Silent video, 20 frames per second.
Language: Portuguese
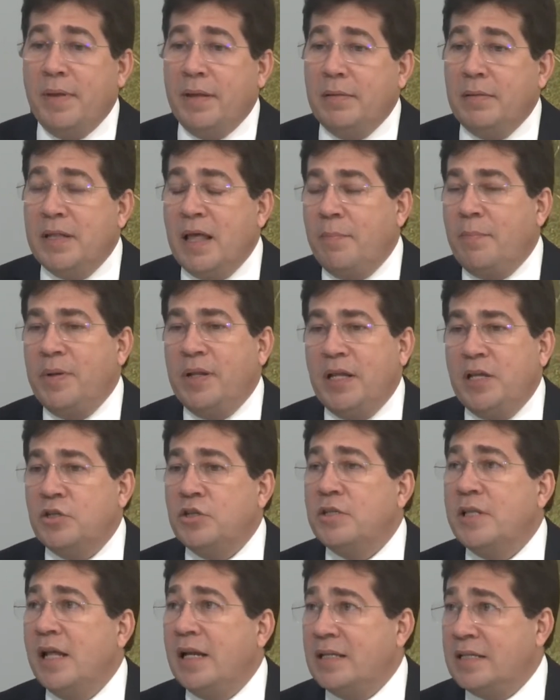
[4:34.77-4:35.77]

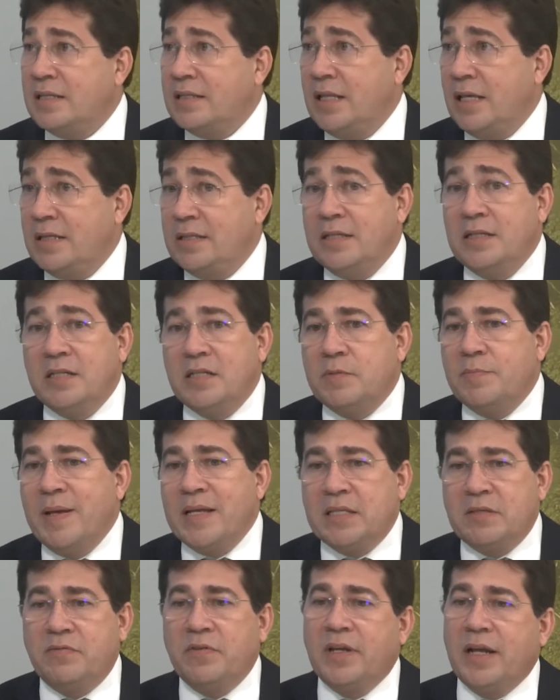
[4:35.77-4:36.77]
independente dela ter sido
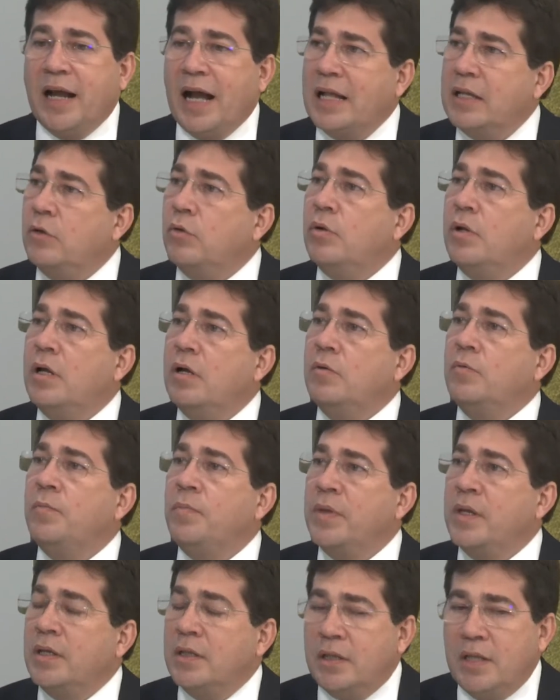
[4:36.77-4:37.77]
especificada ou não
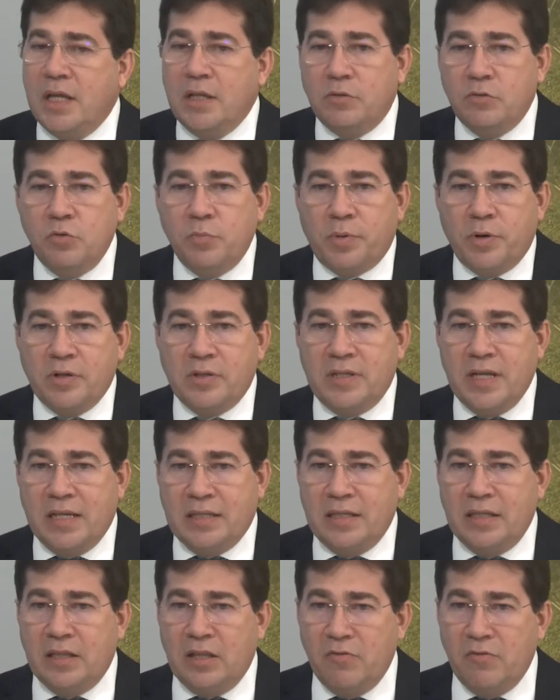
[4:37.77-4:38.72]
dentro do processo.